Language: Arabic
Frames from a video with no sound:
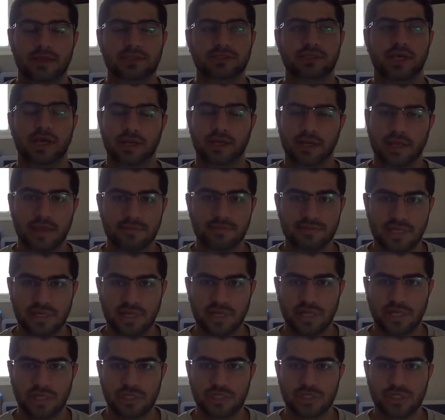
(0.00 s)
صارنا كم سنه
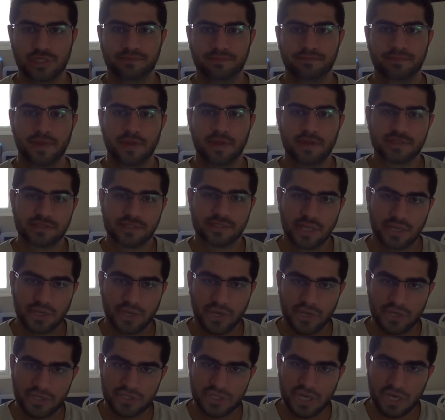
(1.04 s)
نحكي
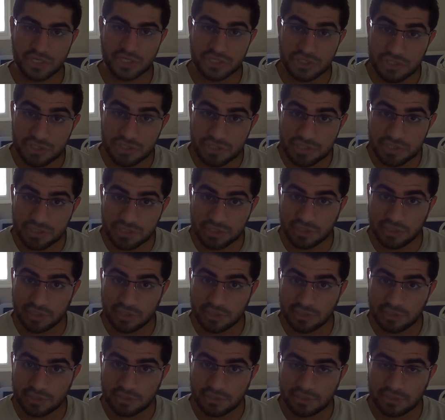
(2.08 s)
صارنا نحكي عشر سنين